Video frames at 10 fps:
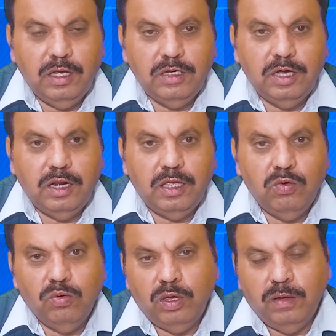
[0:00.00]
किया जा रहा है
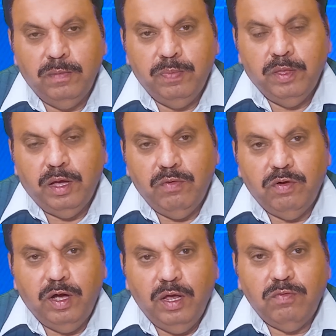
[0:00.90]
क्योंकि
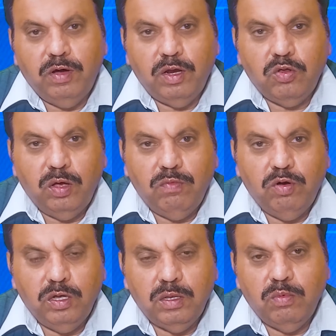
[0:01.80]
अफ़गान वार जो है वो
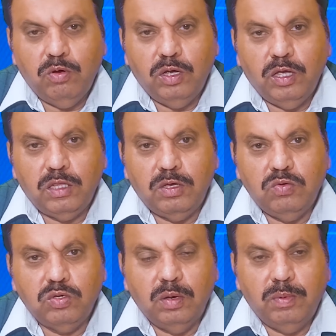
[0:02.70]
ख़त्म हो गया थे
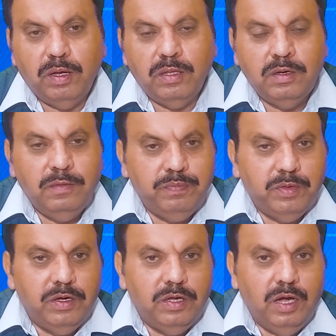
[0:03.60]
उसके बाद
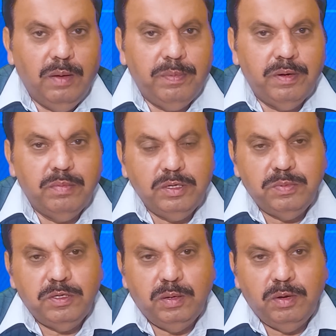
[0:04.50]
यहाँ पर
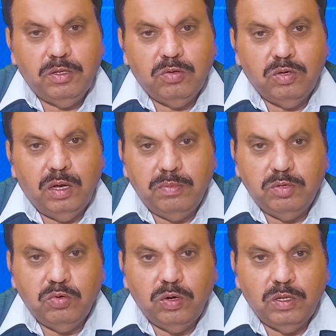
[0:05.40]
मजहबी जमातों की अब
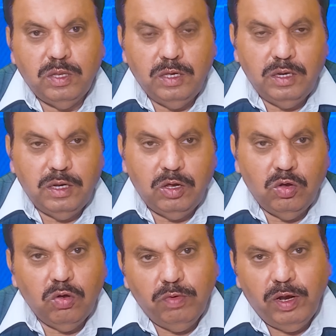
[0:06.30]
ज़रूरत नहीं रही
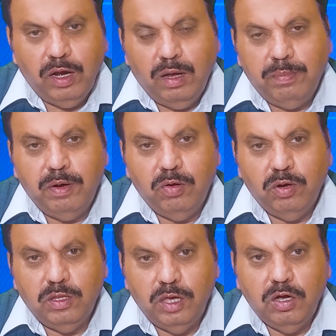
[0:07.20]
और ओवरऑल आप लोगों
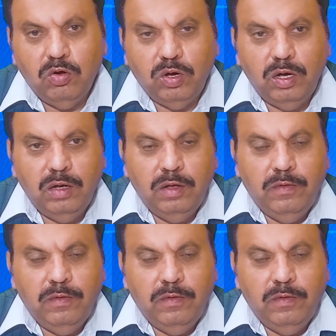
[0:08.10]
ने देखा होगा